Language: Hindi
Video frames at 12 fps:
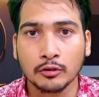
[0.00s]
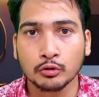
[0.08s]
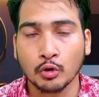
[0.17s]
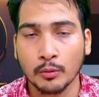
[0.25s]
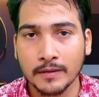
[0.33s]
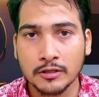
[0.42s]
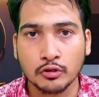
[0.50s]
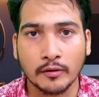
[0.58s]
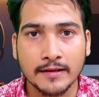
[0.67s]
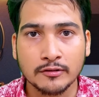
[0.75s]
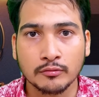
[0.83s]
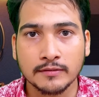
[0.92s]
तो भी
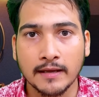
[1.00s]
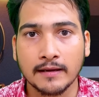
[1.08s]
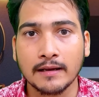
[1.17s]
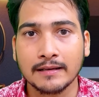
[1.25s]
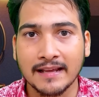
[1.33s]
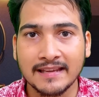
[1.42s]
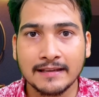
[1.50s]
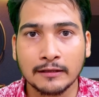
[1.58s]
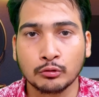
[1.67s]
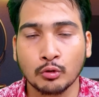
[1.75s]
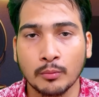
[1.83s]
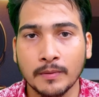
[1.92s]
इंश्योरेंस हो जाएगा नहीं है
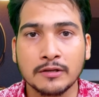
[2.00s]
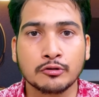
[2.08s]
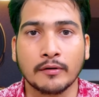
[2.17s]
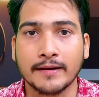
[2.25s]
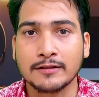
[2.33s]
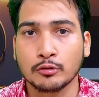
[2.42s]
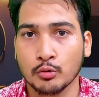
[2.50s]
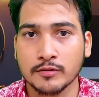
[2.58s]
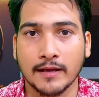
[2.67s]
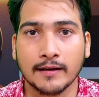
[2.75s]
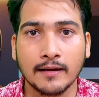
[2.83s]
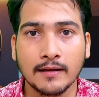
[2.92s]
तो भी इंश्योरेंस हो
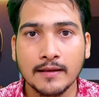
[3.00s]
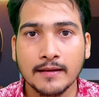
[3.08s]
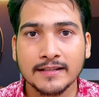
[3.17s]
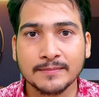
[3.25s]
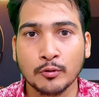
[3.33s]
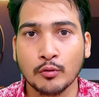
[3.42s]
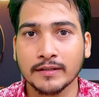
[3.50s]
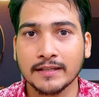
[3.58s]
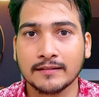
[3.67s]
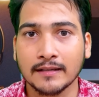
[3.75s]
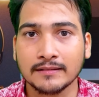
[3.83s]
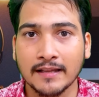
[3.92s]
जाएगा इसमें कोई
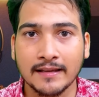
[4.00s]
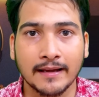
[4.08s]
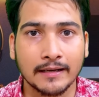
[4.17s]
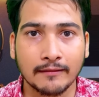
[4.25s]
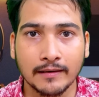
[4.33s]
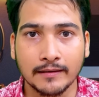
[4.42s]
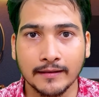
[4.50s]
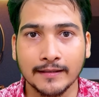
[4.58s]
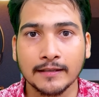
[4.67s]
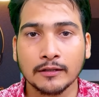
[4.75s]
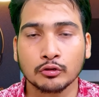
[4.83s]
दिक्कत नहीं आने वाली है